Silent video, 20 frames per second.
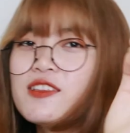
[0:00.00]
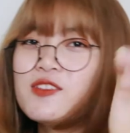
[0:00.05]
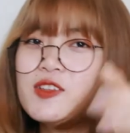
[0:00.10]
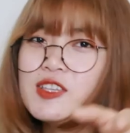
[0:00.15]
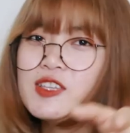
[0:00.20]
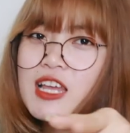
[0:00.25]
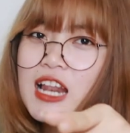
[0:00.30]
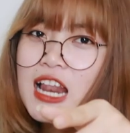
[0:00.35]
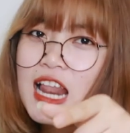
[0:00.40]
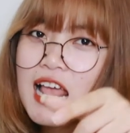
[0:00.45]

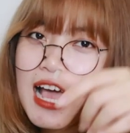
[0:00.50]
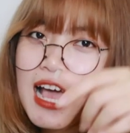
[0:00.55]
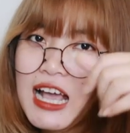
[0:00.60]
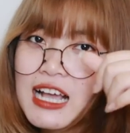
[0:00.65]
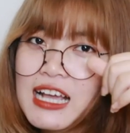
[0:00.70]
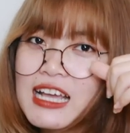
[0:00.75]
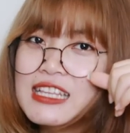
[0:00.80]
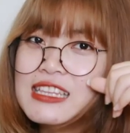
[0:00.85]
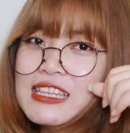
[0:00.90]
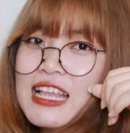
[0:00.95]
Tuy nhiên là
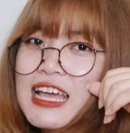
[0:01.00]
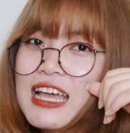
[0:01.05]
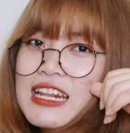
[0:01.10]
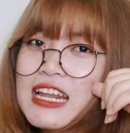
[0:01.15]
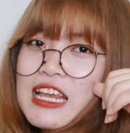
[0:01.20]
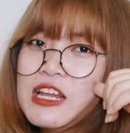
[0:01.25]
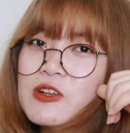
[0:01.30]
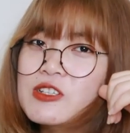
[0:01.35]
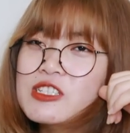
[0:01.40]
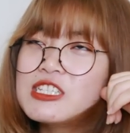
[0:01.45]
cái tát
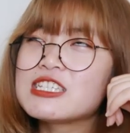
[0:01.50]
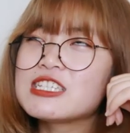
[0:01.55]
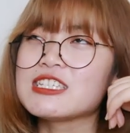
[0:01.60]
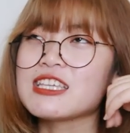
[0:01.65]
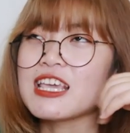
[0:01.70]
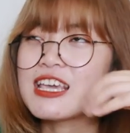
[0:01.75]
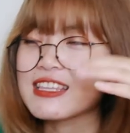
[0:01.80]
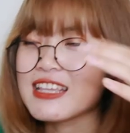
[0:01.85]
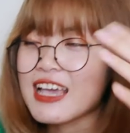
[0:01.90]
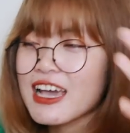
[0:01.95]
này nó chỉ
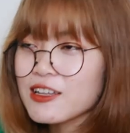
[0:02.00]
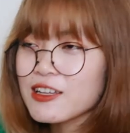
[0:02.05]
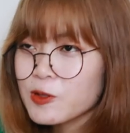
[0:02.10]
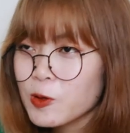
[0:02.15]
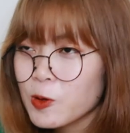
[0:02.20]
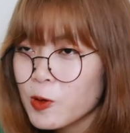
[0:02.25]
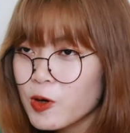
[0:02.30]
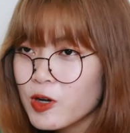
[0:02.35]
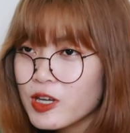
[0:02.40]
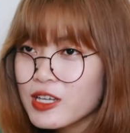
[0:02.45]
nhẹ nhàng
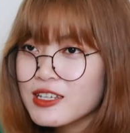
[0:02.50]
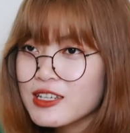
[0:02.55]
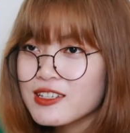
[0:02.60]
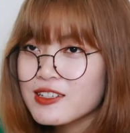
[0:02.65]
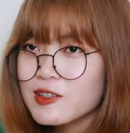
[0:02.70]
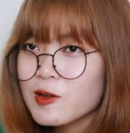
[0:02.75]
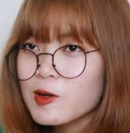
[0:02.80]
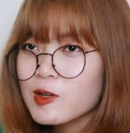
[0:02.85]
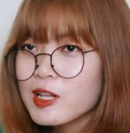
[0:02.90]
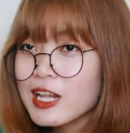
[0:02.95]
thôi.
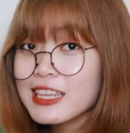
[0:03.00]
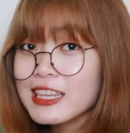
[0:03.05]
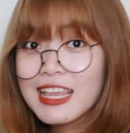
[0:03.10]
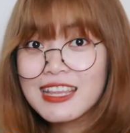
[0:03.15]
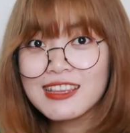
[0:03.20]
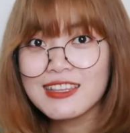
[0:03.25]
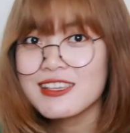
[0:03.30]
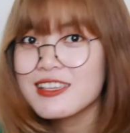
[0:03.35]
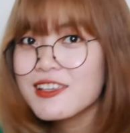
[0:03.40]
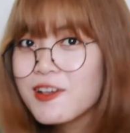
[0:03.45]
Nó là
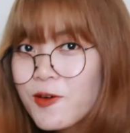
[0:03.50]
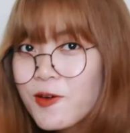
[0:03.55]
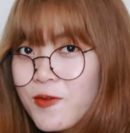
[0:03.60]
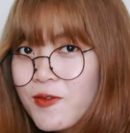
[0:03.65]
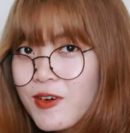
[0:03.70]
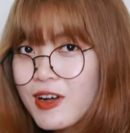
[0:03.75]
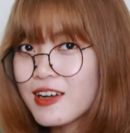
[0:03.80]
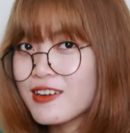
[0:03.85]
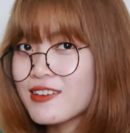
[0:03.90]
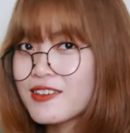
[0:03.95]
tát yêu
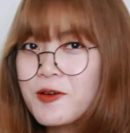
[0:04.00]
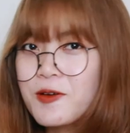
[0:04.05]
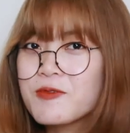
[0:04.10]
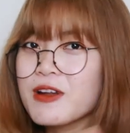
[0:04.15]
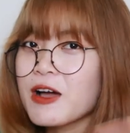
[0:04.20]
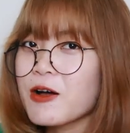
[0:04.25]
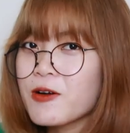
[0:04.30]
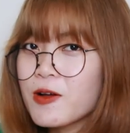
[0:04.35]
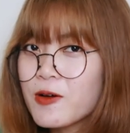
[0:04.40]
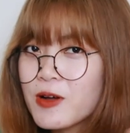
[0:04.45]
mà, không
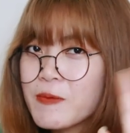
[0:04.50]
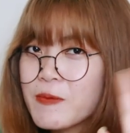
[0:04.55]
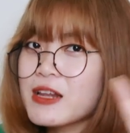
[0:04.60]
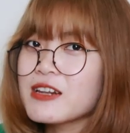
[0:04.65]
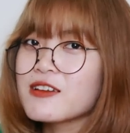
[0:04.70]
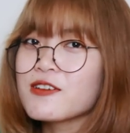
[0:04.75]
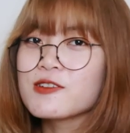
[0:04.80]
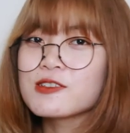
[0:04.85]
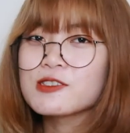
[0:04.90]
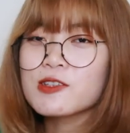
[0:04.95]
đau đâu, các
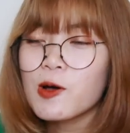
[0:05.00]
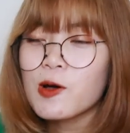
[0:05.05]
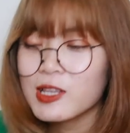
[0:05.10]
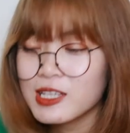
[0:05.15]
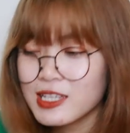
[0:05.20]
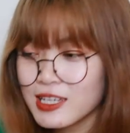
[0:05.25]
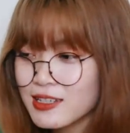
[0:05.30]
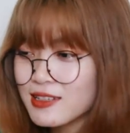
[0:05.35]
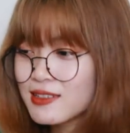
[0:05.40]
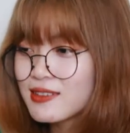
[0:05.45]
bạn đừng có
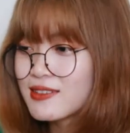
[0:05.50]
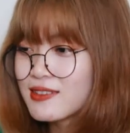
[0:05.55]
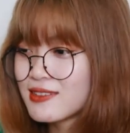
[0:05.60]
sót nhá.